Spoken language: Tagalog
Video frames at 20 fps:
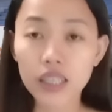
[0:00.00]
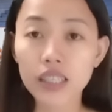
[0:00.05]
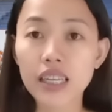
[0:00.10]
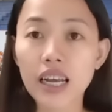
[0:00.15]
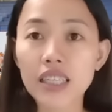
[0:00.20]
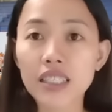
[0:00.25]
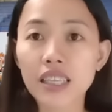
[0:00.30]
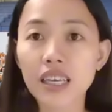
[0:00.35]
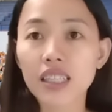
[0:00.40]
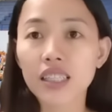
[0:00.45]

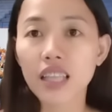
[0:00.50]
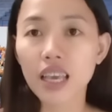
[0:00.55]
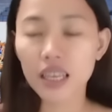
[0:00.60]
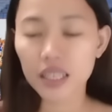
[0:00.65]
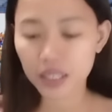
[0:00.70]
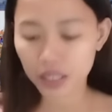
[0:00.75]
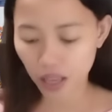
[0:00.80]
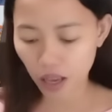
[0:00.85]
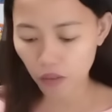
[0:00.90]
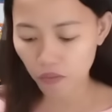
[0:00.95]
Nasa
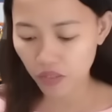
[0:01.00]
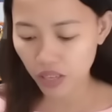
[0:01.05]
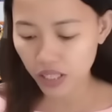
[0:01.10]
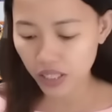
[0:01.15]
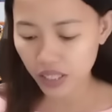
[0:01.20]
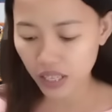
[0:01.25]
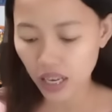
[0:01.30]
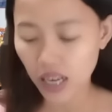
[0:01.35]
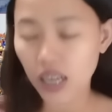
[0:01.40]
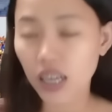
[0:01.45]
day
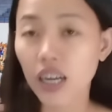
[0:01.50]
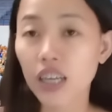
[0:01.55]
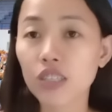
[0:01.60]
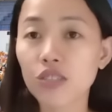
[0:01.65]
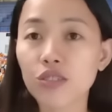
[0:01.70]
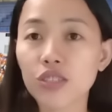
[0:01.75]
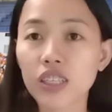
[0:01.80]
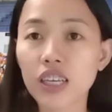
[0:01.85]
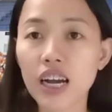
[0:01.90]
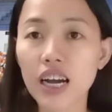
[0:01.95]
7 sila
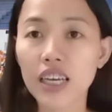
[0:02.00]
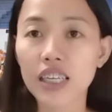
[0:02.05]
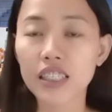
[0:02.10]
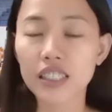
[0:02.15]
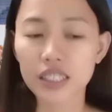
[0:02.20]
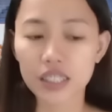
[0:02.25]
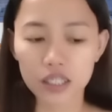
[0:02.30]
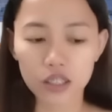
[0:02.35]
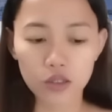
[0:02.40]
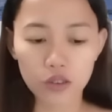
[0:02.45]
ngayon
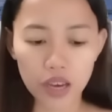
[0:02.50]
guys.